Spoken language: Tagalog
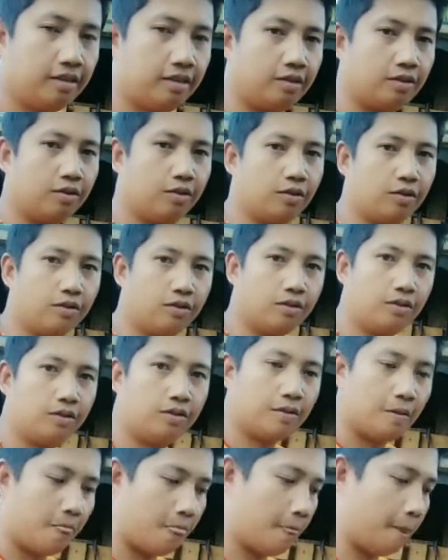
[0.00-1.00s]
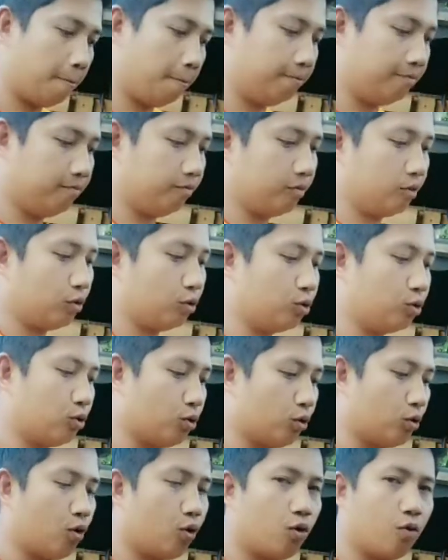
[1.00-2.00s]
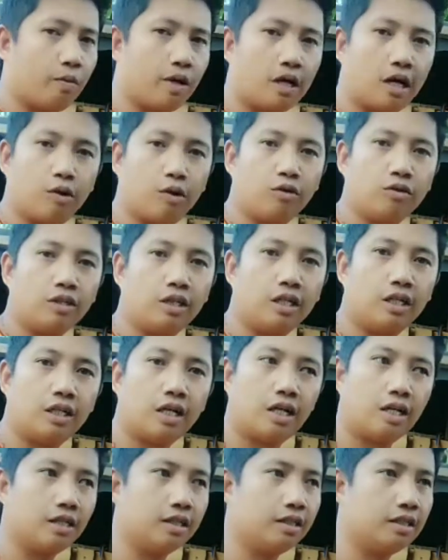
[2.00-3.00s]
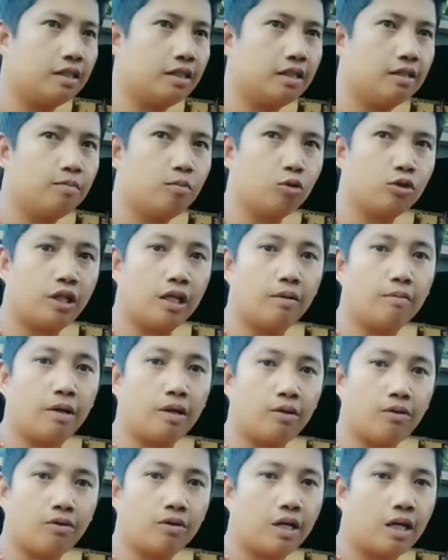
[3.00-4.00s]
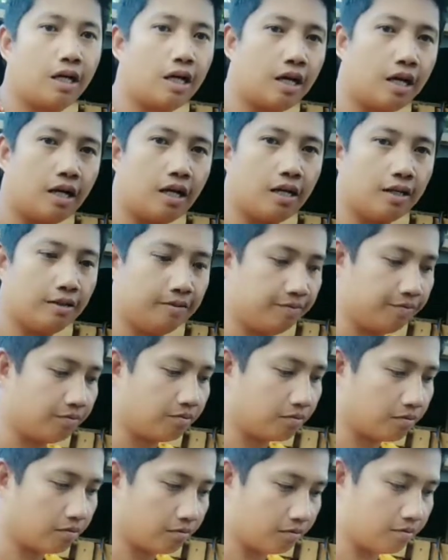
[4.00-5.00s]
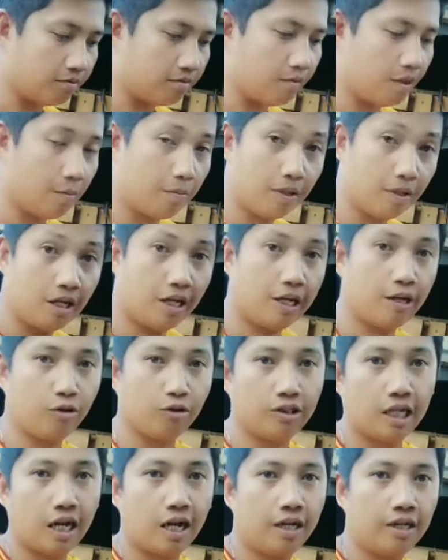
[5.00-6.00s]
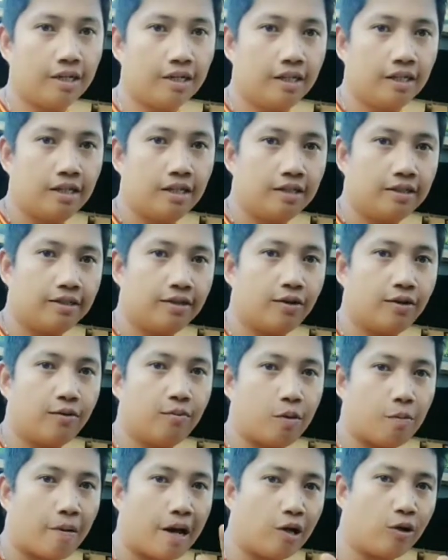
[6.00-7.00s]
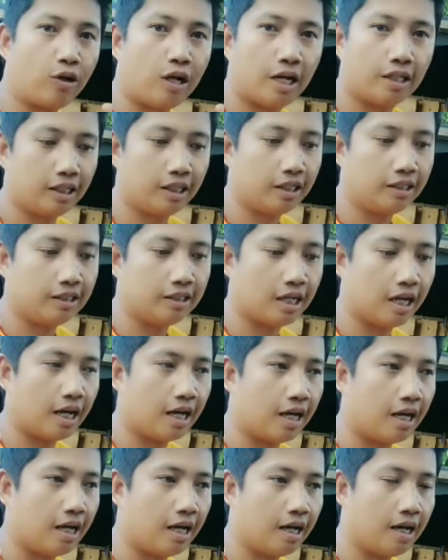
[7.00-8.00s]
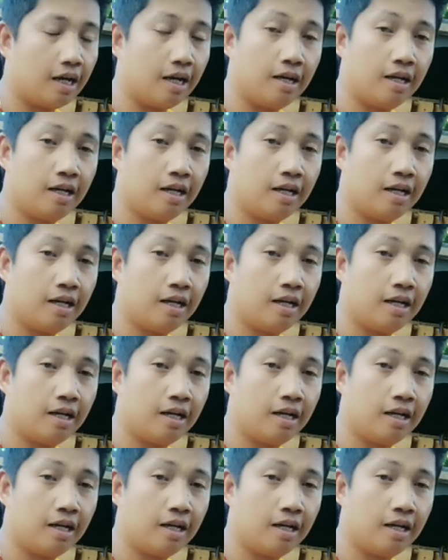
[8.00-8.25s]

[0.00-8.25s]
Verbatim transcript: So, gusto ko magkaroon din ng puting manok kaya binili ko siya. So, paano natin siya